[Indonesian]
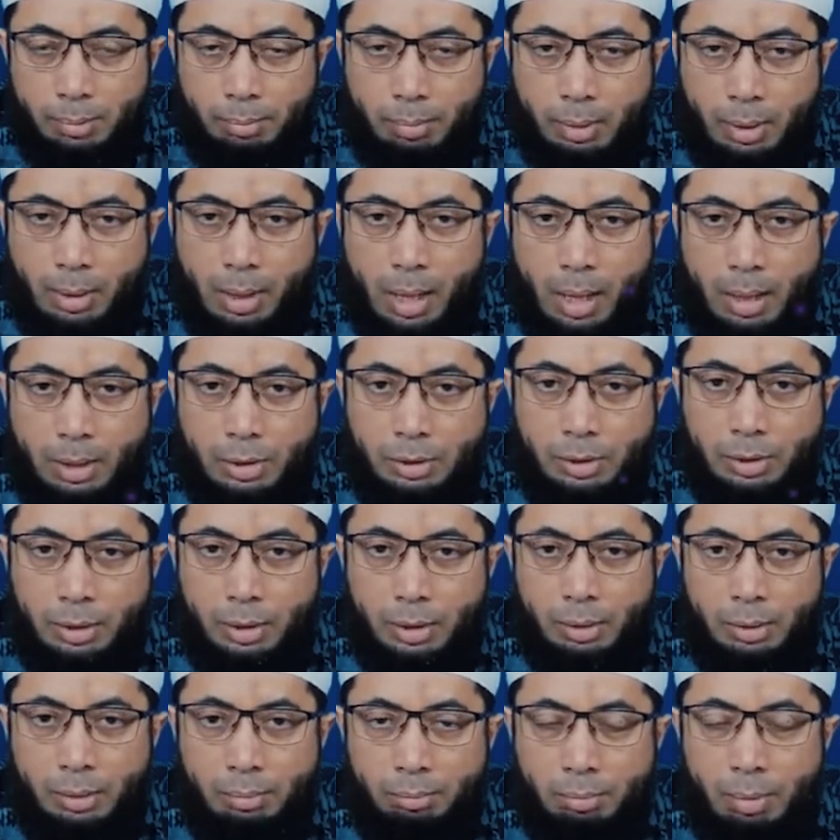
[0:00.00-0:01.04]
maka
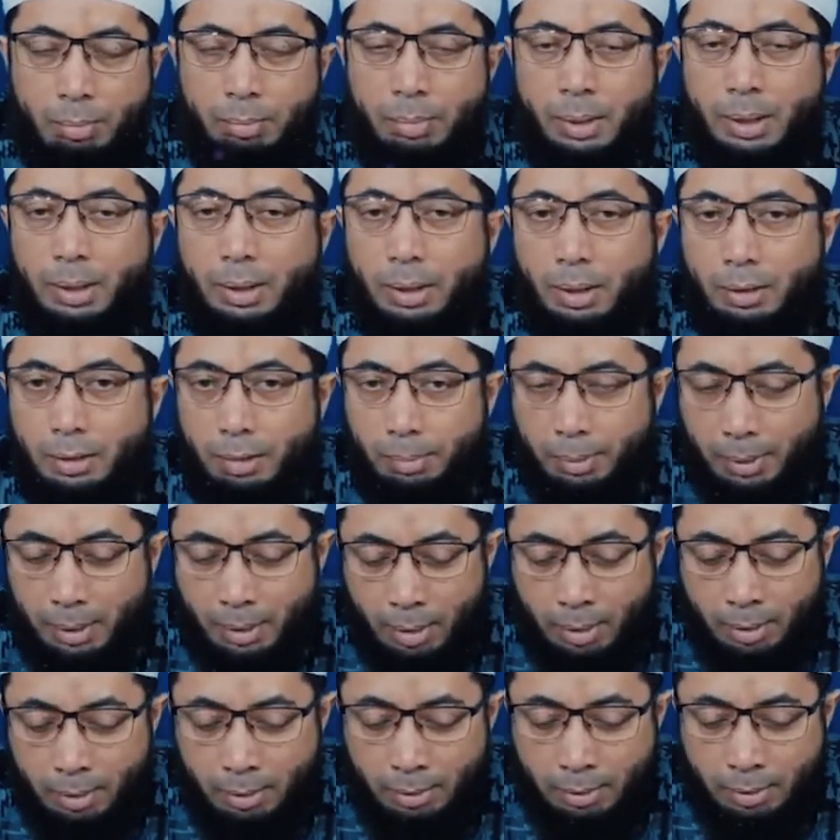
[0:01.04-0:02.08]
Aisyah memberikan
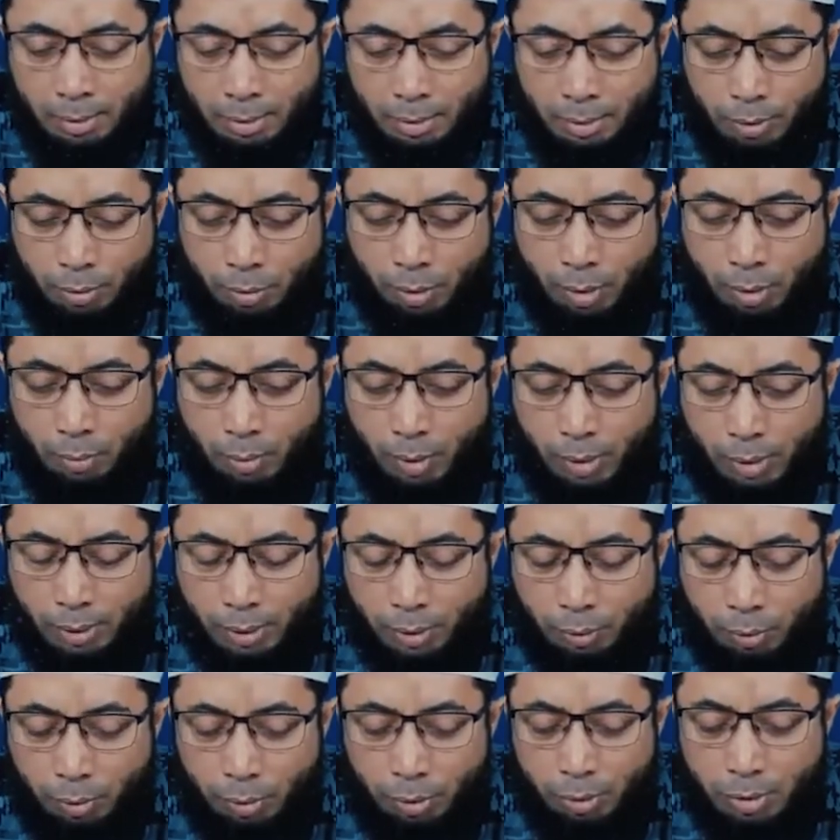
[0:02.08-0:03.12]
kepada orang
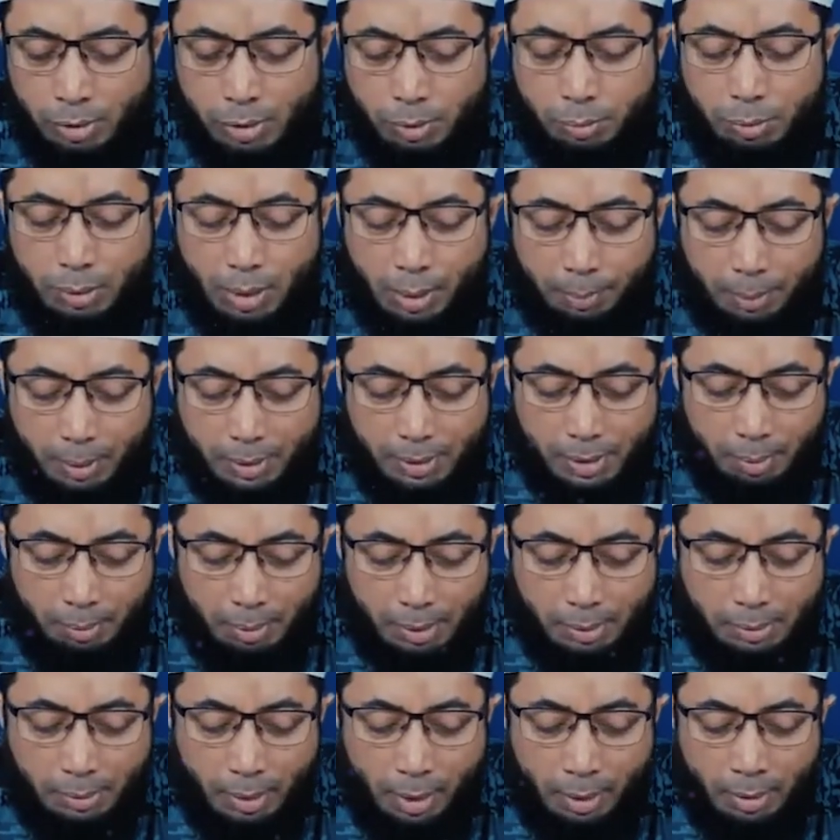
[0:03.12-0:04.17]
wanita Yahudi tersebut apa yang dia
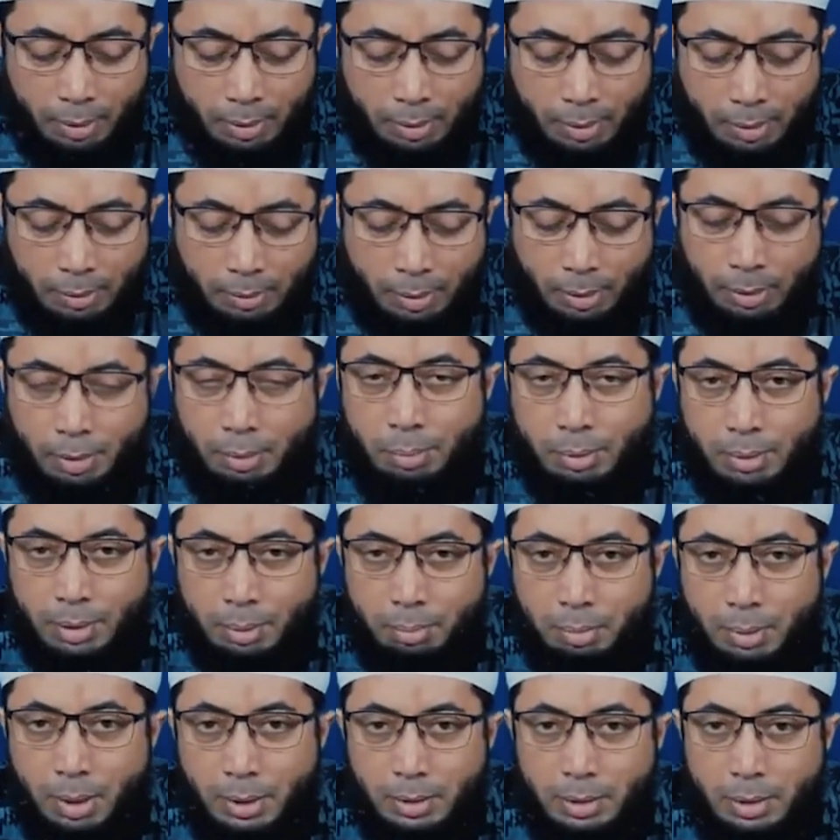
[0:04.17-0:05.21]
minta dan ini
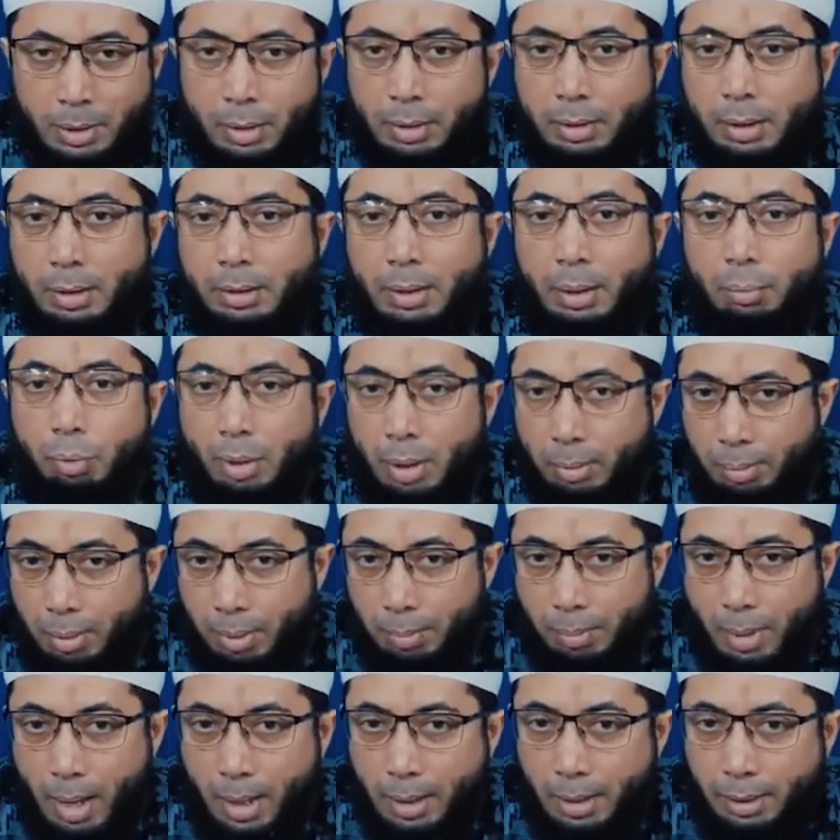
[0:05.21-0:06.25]
berarti pelajaran kita boleh
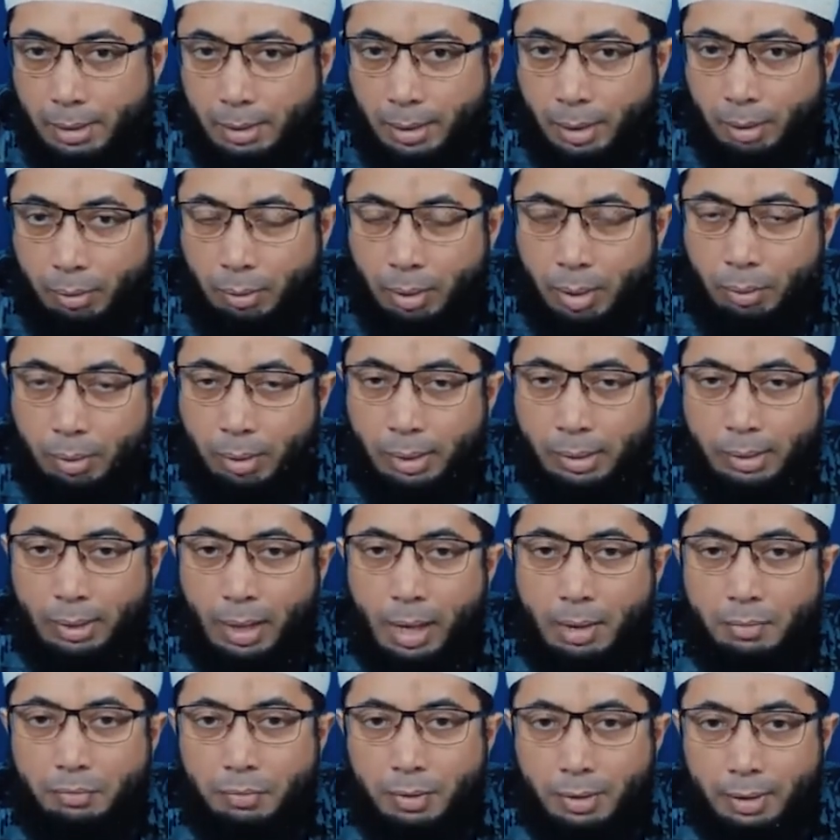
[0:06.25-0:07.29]
berbagi dengan orang-orang
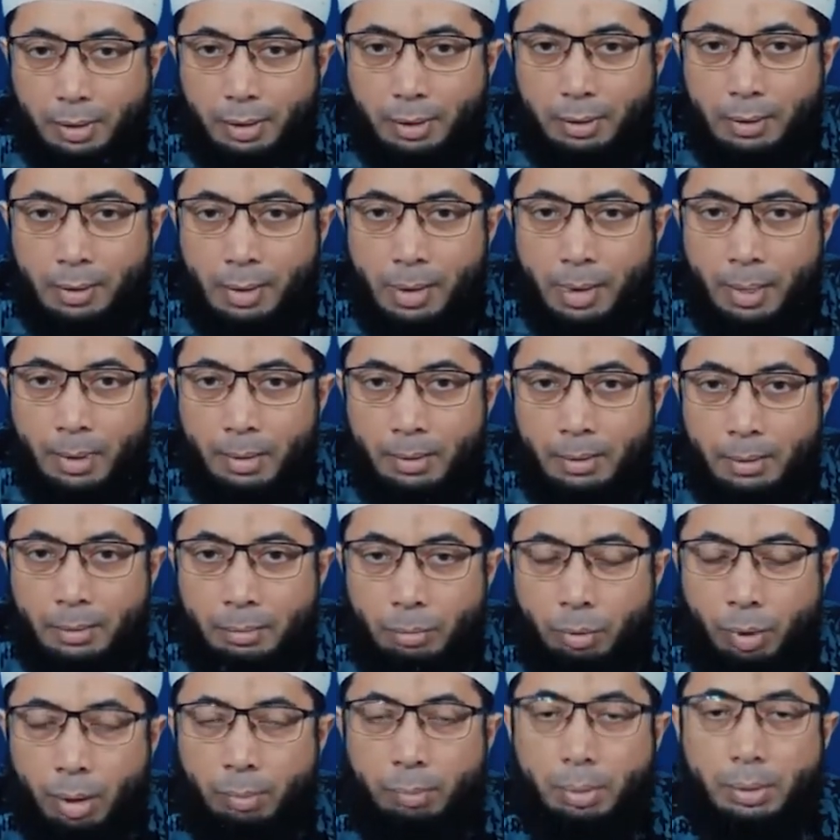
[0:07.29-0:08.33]
kafir ya
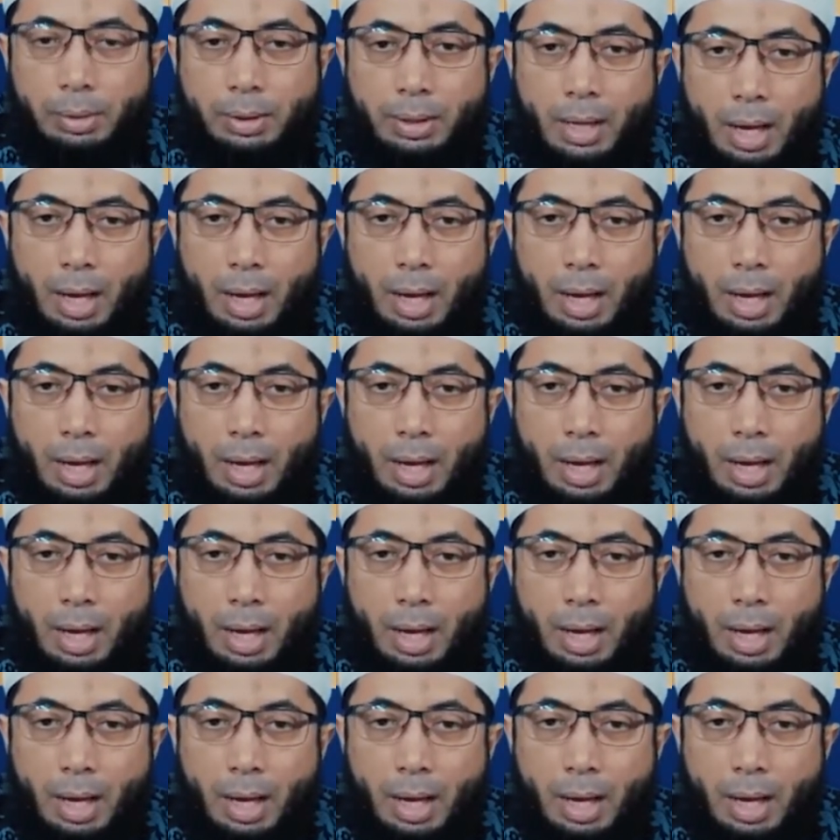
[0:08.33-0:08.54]
bukan berarti